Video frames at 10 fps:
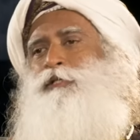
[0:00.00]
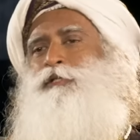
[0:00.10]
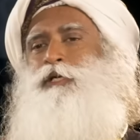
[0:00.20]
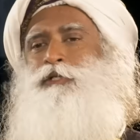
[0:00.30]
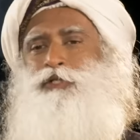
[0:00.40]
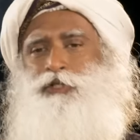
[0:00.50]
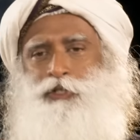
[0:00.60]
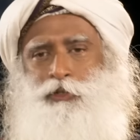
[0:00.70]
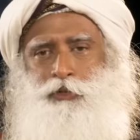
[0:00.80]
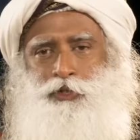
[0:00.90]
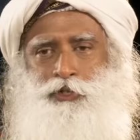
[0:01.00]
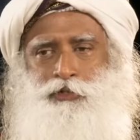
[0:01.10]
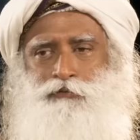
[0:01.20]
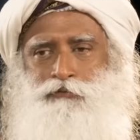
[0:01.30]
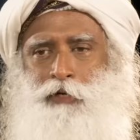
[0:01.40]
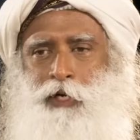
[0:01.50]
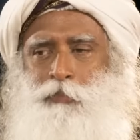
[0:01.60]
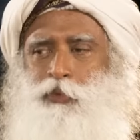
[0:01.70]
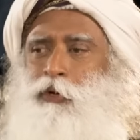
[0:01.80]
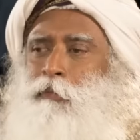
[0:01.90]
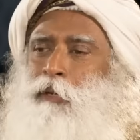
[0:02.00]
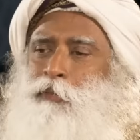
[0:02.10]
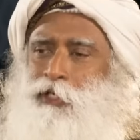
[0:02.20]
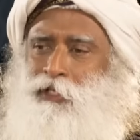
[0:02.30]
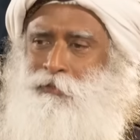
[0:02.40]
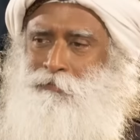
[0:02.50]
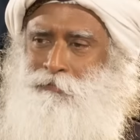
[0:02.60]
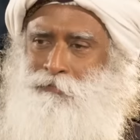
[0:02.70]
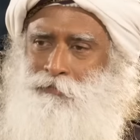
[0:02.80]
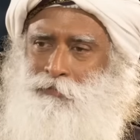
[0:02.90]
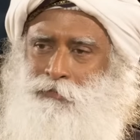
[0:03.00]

এ প্রশ্নের কারণ মূলত দুর্বল স্মৃতি